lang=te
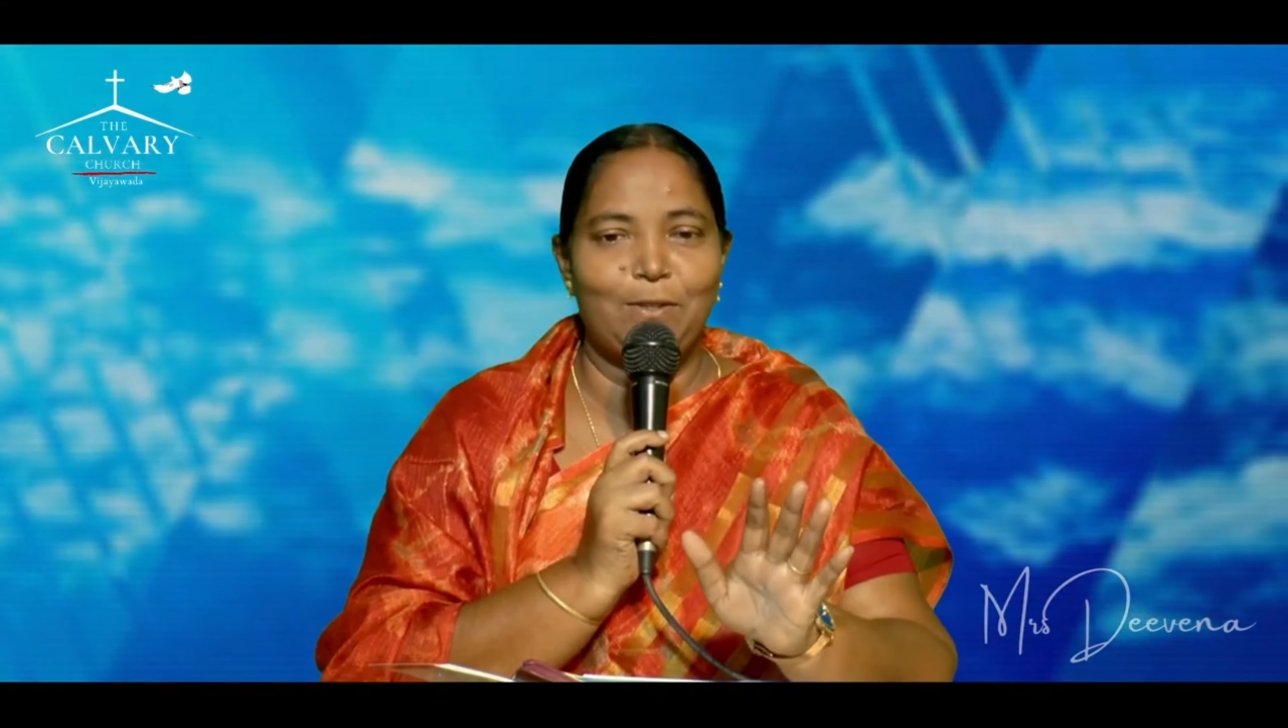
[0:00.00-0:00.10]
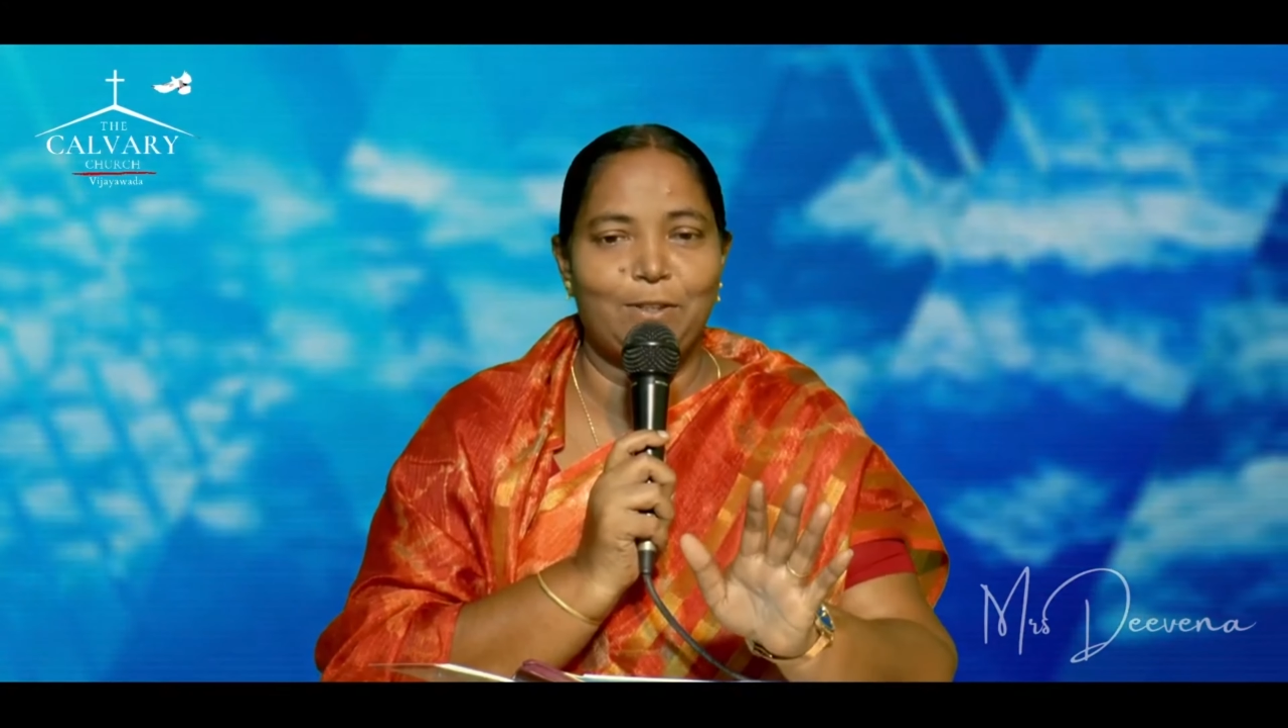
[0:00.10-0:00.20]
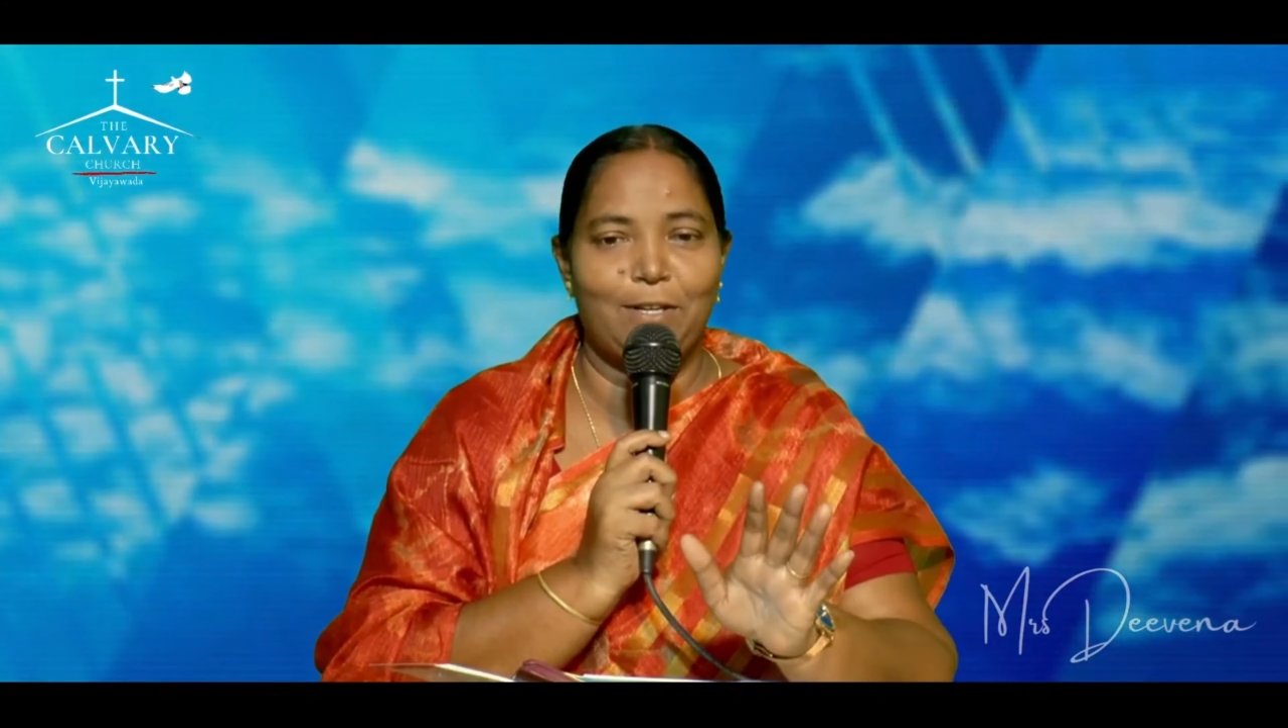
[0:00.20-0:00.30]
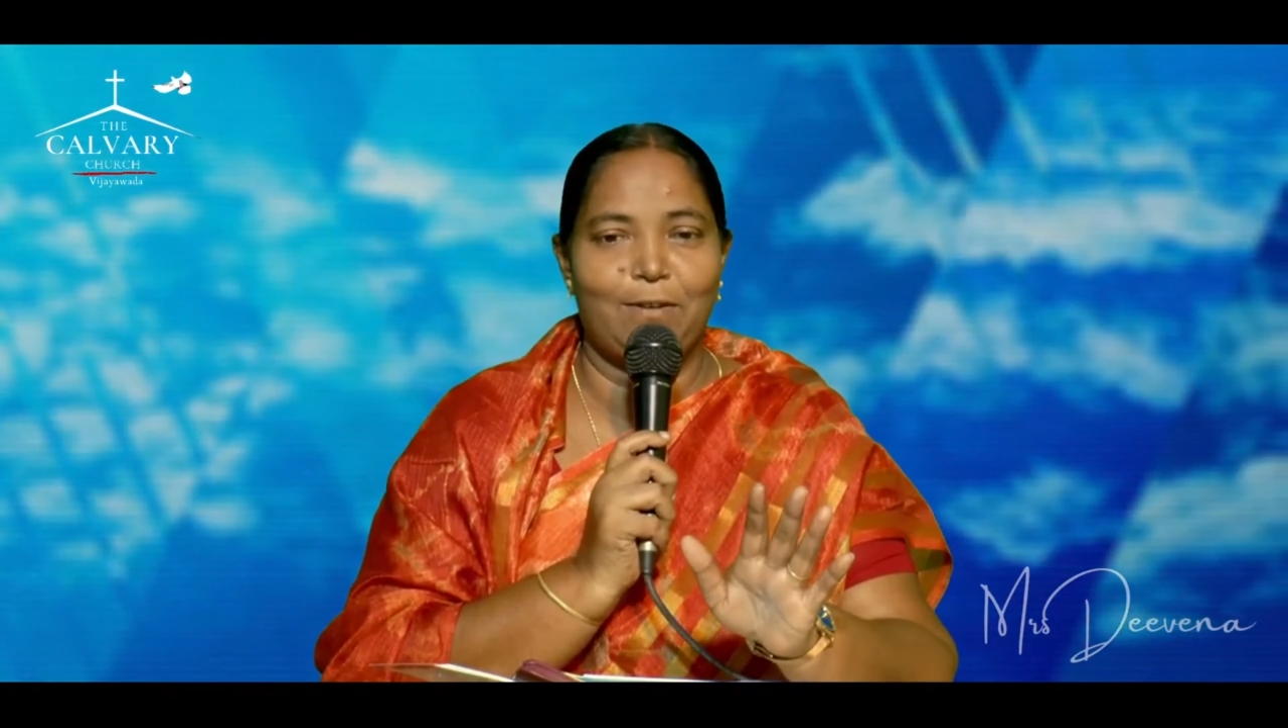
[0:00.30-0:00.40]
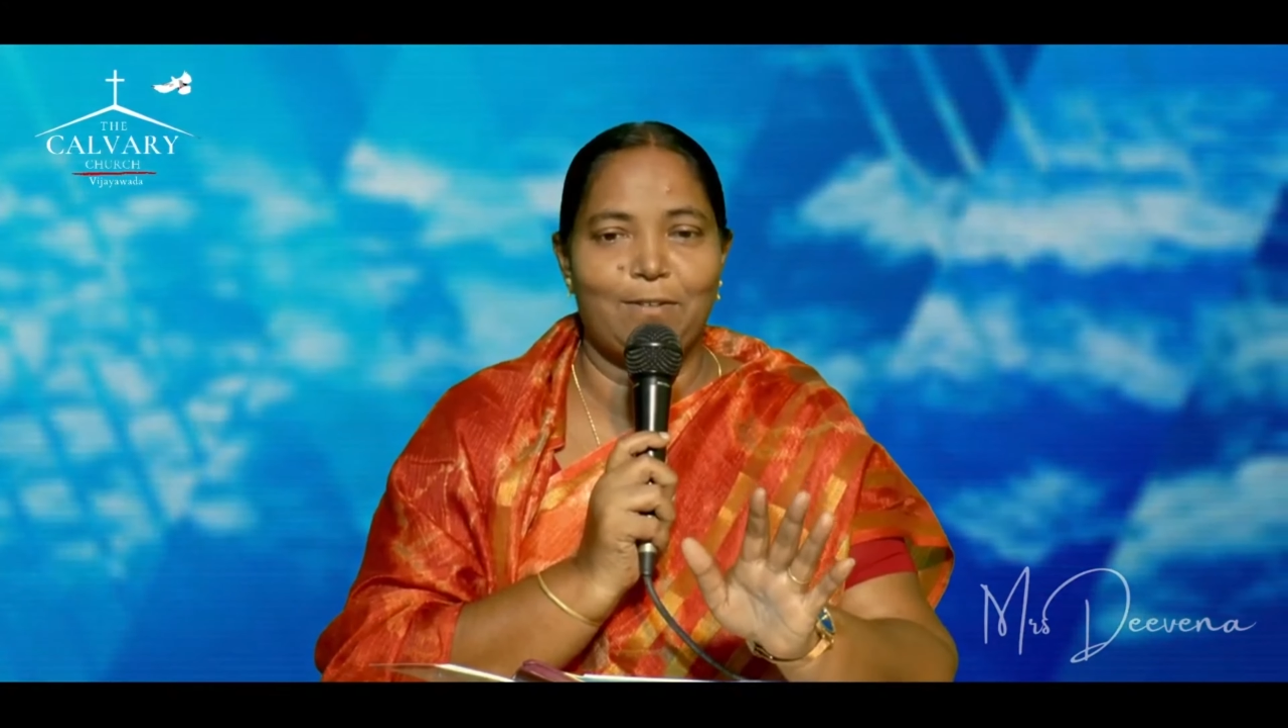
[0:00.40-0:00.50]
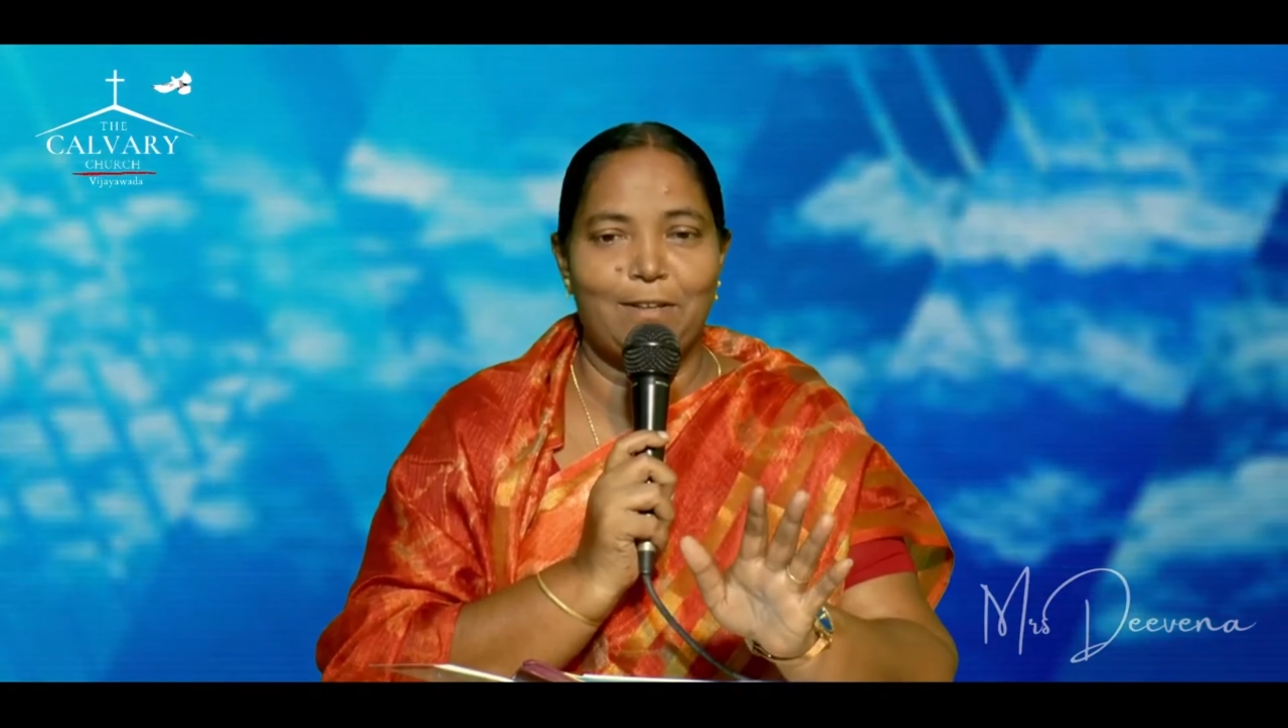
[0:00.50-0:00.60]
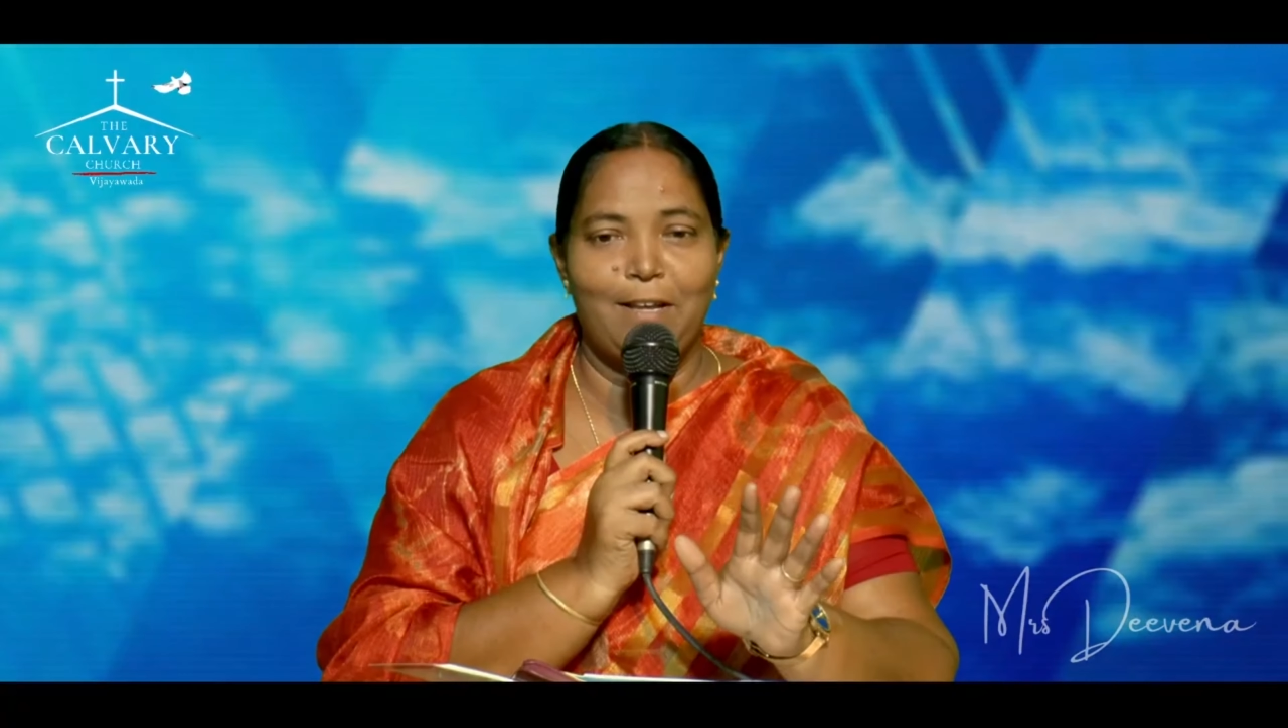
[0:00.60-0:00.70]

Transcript: గుర్తురావు